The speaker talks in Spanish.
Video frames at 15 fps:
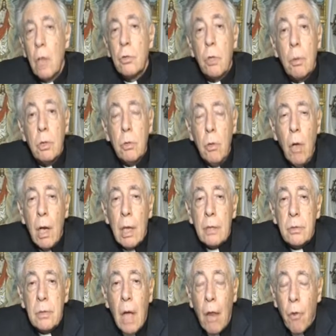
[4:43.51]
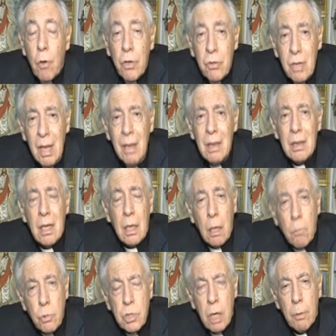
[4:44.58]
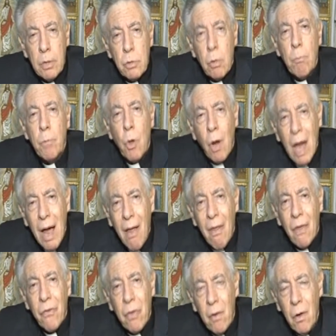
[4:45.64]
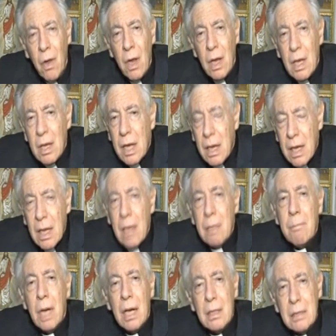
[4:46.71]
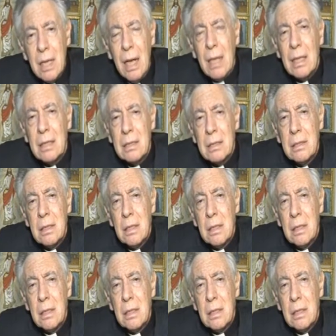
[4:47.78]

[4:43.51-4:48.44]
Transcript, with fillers: sobre todo a las adolescentes que muchas veces son violadas y que quedan embarazadas.